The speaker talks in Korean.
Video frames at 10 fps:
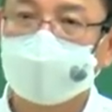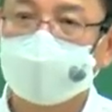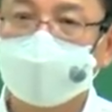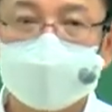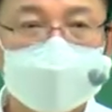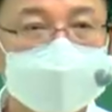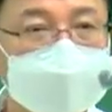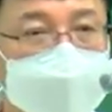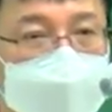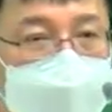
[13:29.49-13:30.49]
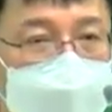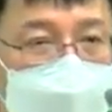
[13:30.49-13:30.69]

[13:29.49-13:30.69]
그럼 싸우면 되는데.